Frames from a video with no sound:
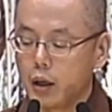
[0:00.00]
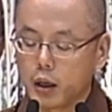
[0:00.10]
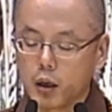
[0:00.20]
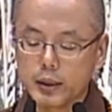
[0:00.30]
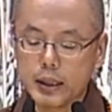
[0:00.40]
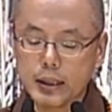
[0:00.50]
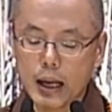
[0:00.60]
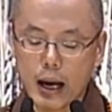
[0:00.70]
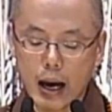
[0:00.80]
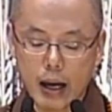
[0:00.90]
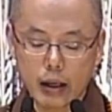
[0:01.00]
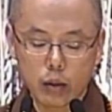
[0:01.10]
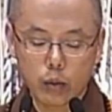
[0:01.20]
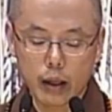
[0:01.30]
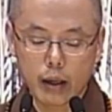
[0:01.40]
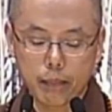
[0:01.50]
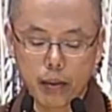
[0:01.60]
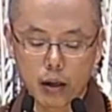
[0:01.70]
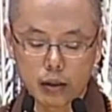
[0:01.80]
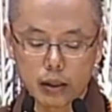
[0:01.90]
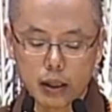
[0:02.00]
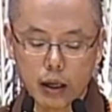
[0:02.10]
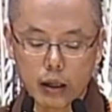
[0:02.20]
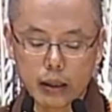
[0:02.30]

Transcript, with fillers: 然后接下来会捧着